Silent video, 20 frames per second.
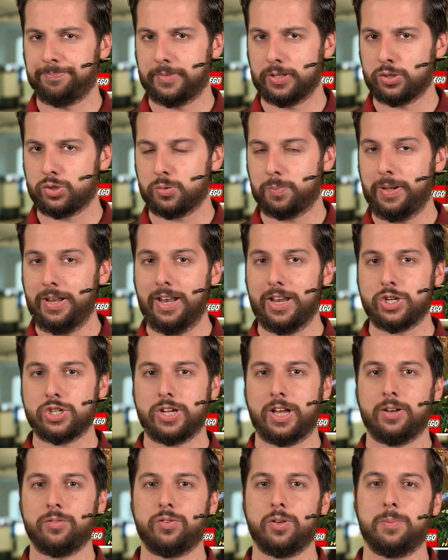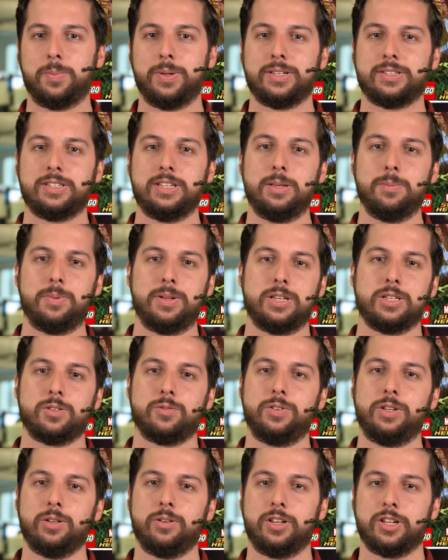Das Spiel erscheint für PC,
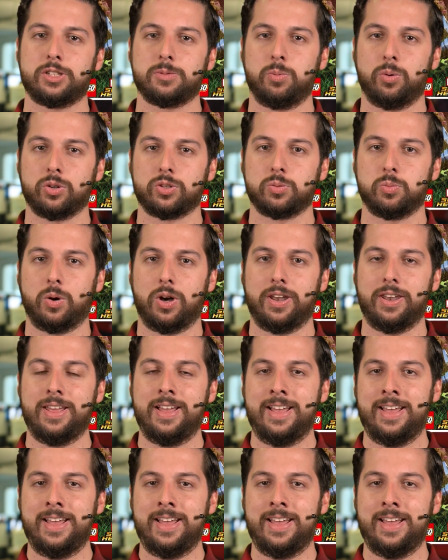PS4 und Xbox One.